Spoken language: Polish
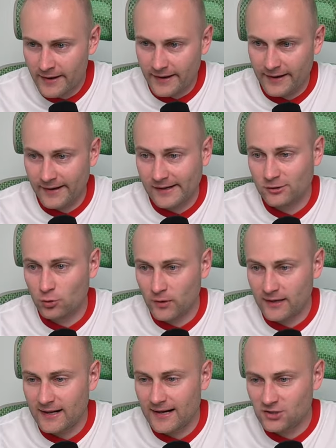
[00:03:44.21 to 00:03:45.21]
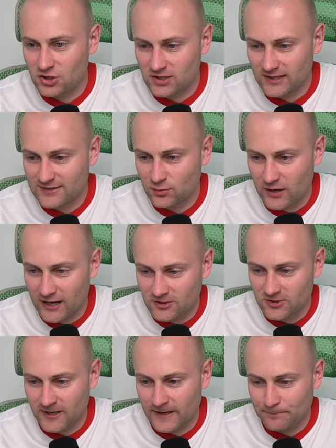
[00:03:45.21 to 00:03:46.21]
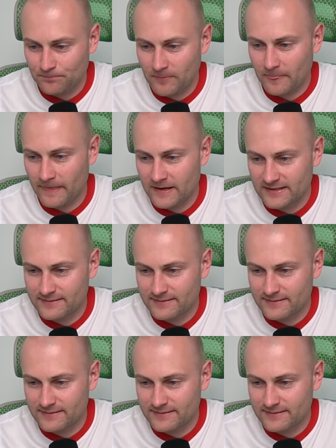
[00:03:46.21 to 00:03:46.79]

e, który gra dzisiaj, słuchajcie, mm,